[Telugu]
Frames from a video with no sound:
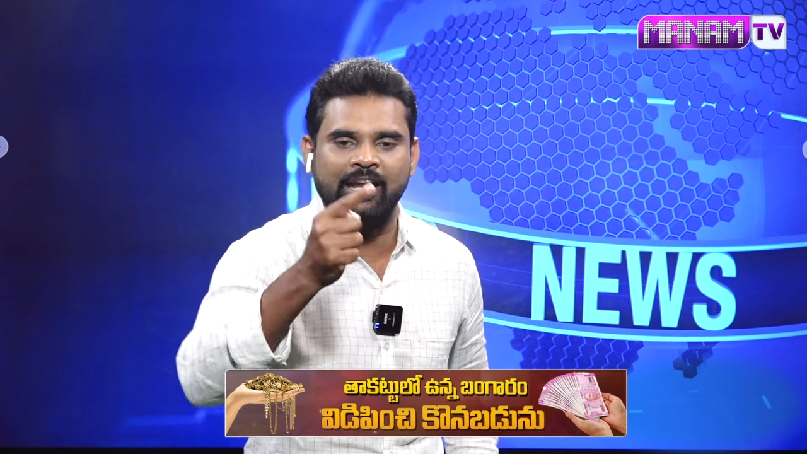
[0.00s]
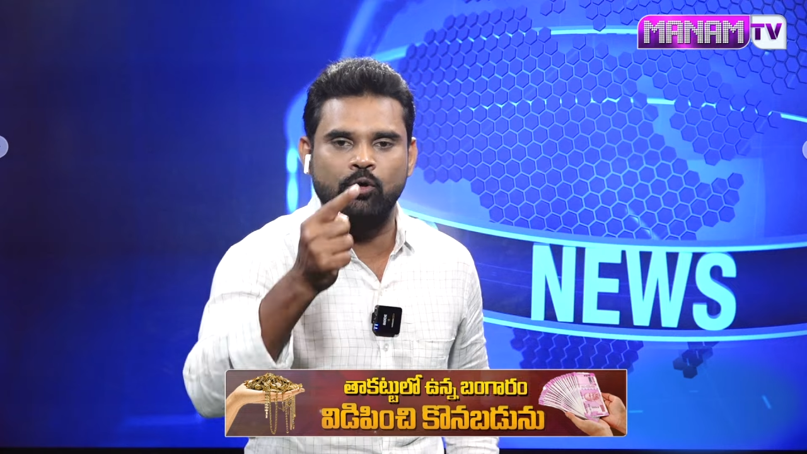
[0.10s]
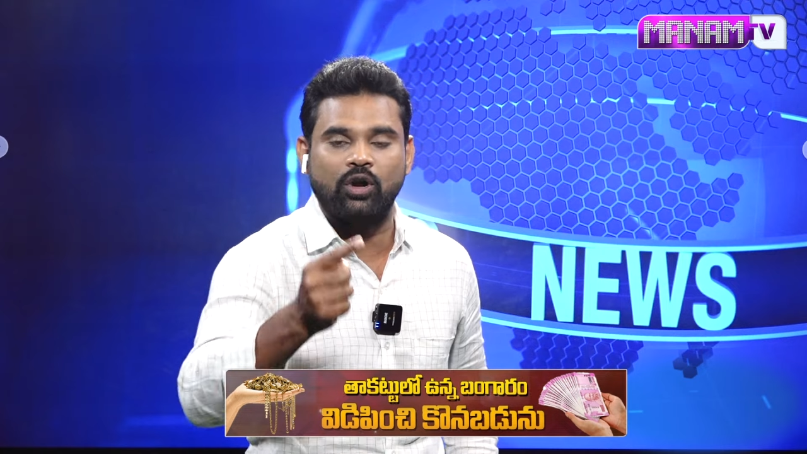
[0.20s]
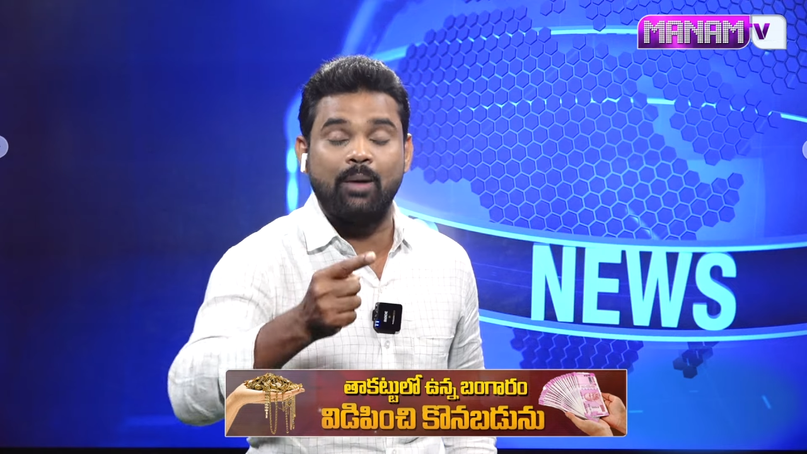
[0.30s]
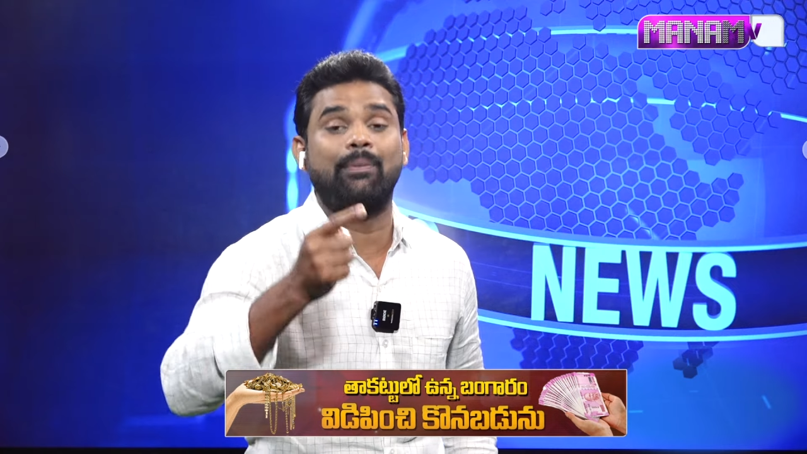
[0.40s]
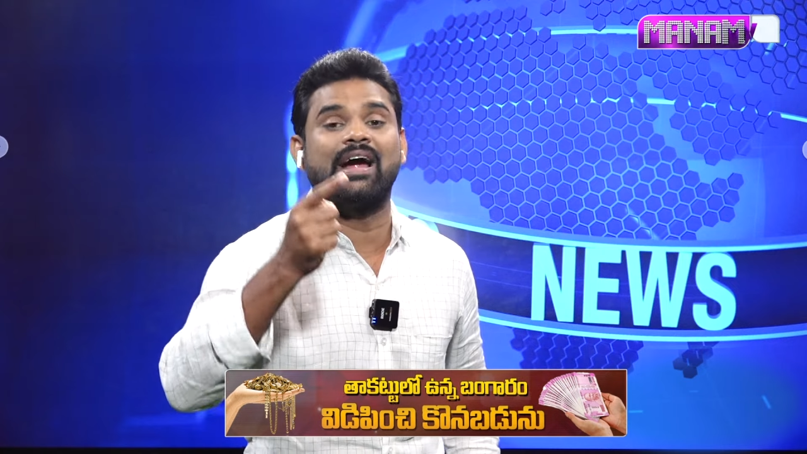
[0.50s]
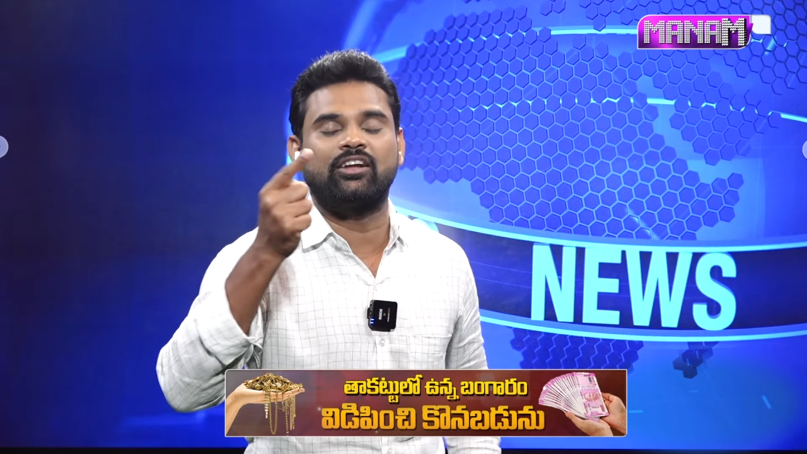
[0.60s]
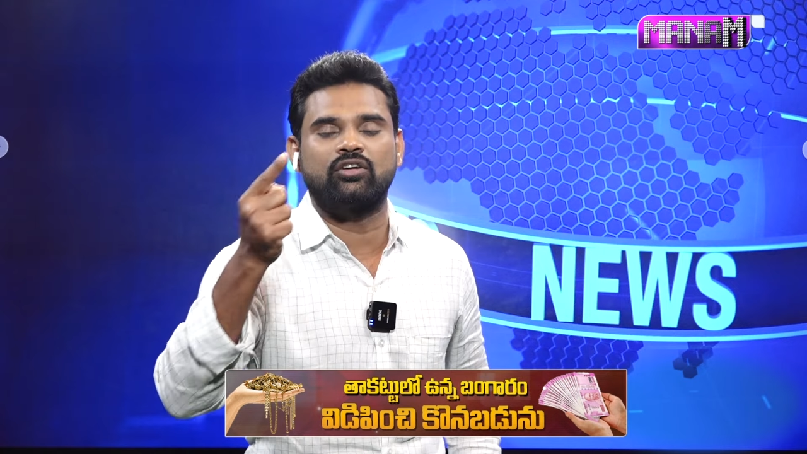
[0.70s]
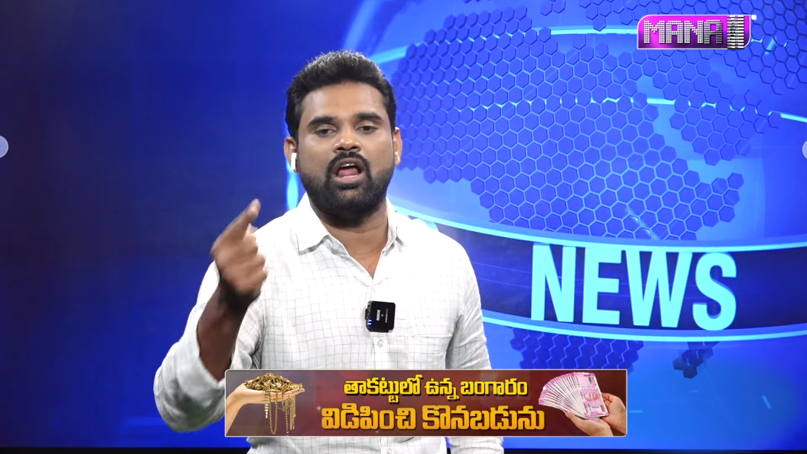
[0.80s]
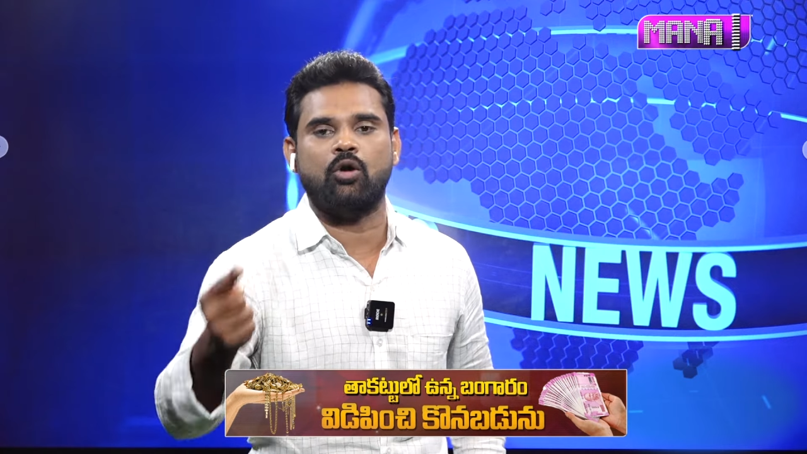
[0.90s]
అన్నీ కూడా
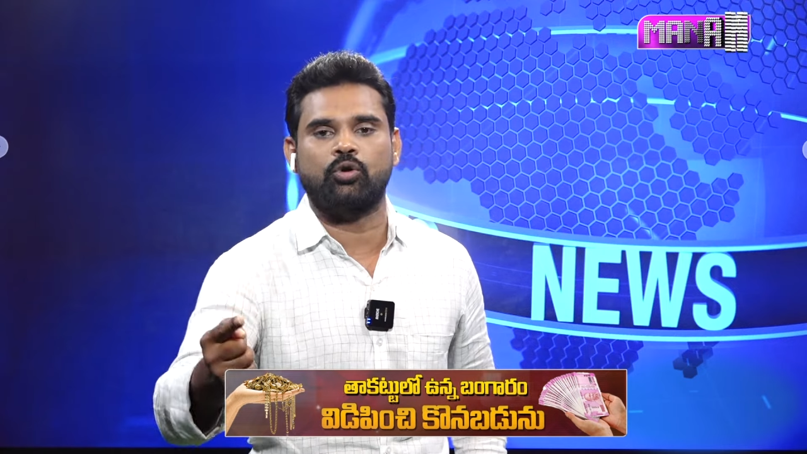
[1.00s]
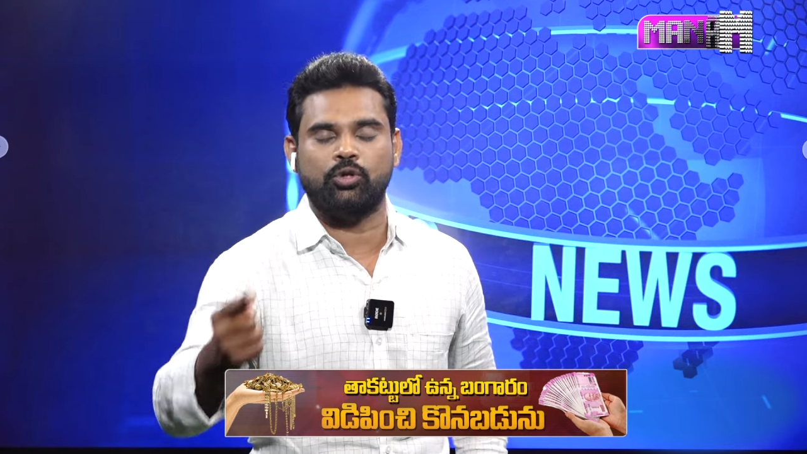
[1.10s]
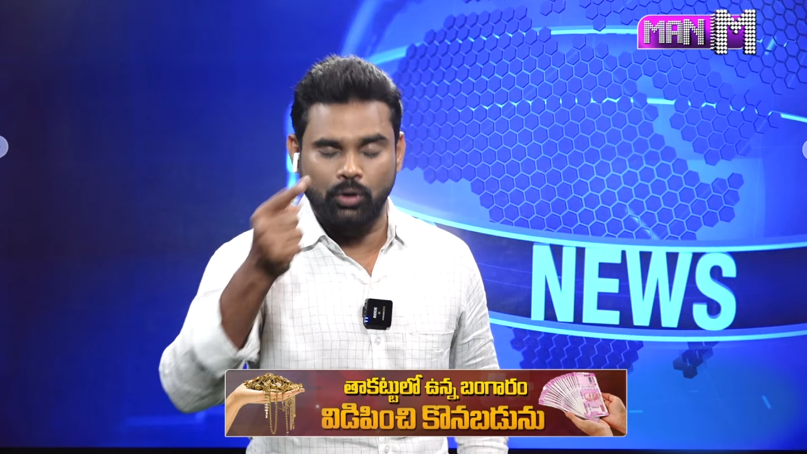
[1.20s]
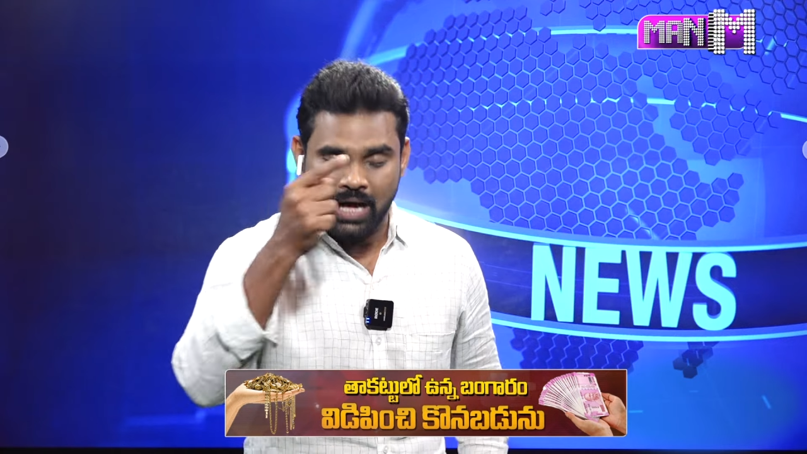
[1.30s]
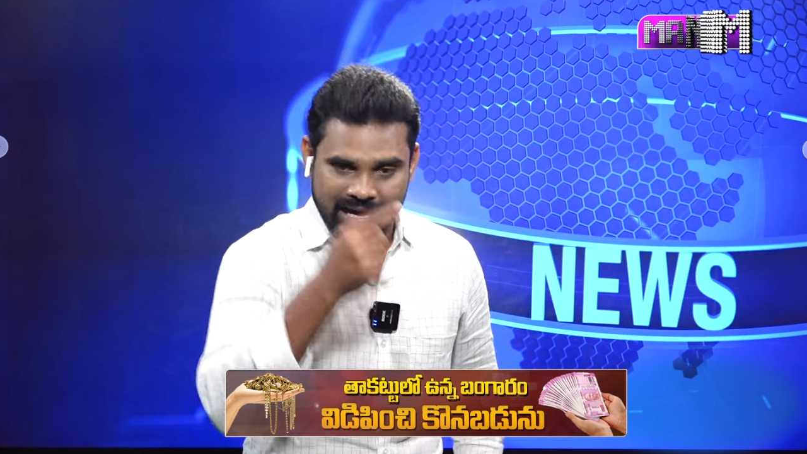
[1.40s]
బయటకు రాకూడదు